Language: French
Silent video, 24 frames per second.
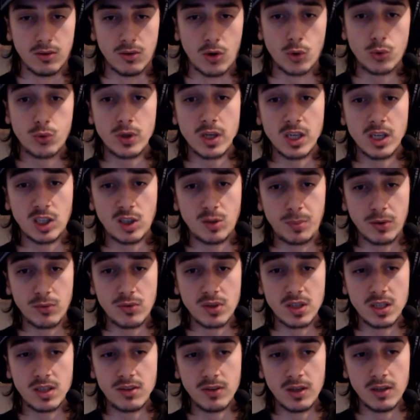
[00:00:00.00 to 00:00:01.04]
En tout cas, j'espère que vous
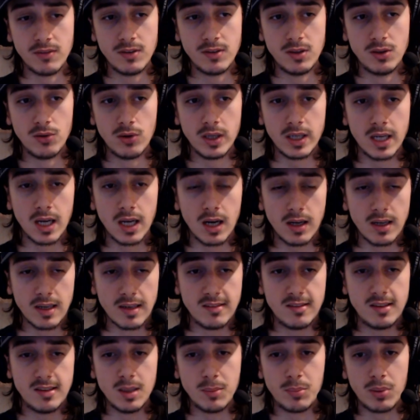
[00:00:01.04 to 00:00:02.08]
avez kiffé la vidéo, les gars.
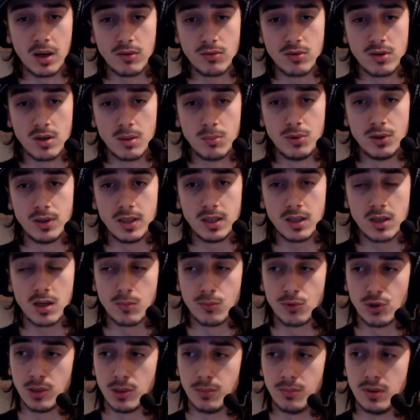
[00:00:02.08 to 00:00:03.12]
N'hésitez pas à vous abonner,
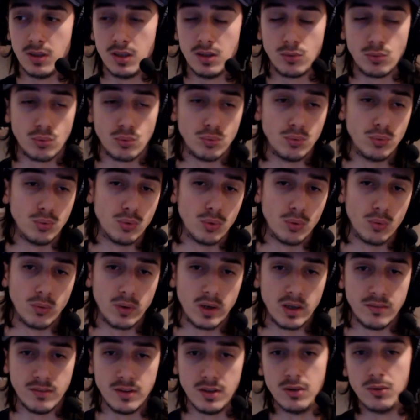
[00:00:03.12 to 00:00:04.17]
comme j'ai mis tout, tout au long
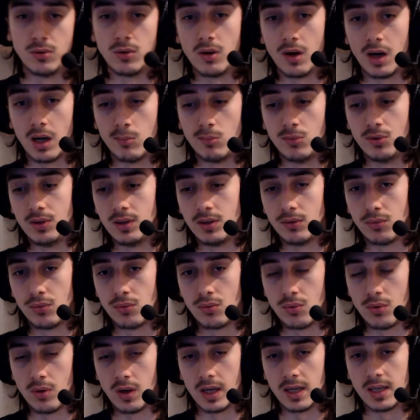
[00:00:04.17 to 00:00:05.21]
de la vidéo.
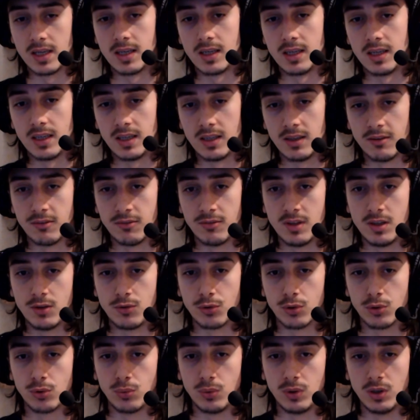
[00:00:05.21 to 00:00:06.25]
Abonnez-vous, likez, venez
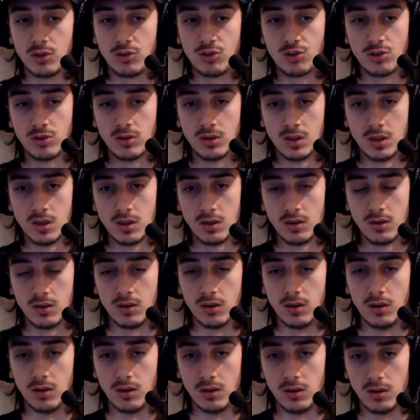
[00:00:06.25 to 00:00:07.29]
sur Twitch.
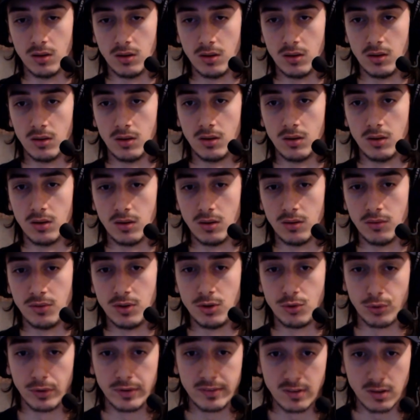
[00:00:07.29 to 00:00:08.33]
Euh,
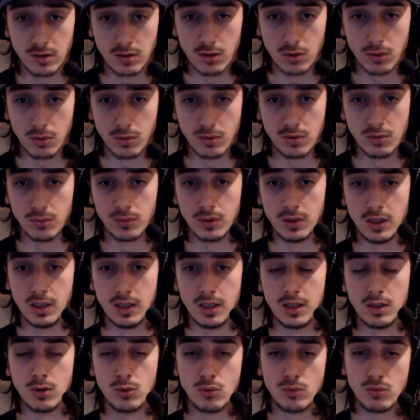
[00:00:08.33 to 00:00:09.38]
venez sur TikTok aussi, on y
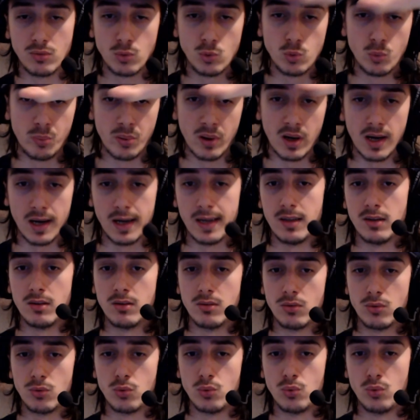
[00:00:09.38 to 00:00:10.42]
est. Tout pareil,
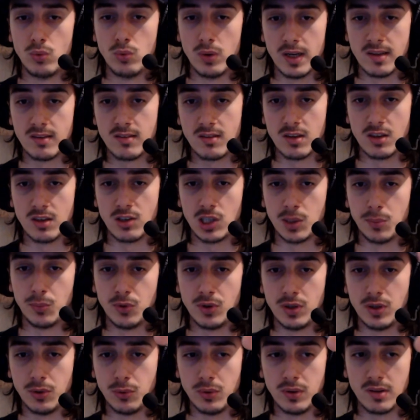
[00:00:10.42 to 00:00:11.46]
tout
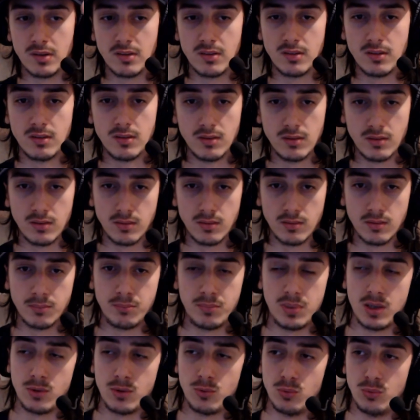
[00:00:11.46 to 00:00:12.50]
SCHMETUX,
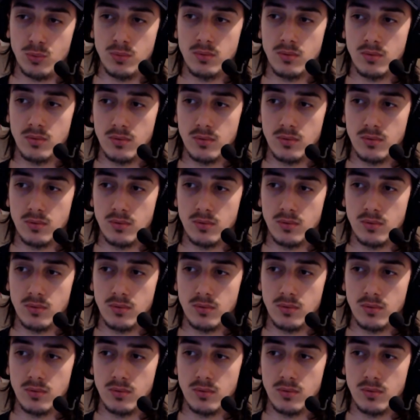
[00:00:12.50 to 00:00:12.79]
partout.